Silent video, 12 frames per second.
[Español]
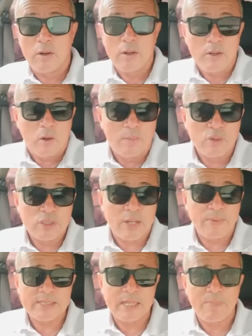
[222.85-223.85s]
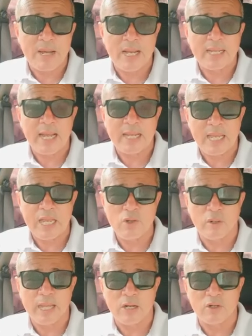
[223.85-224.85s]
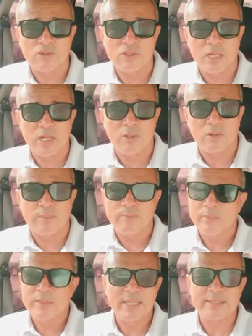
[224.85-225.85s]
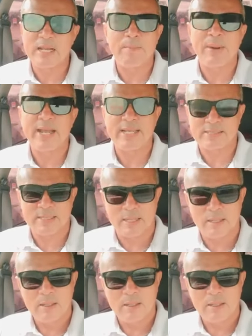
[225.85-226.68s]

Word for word: o muchas veces para que aquello que ha conseguido desaparezca.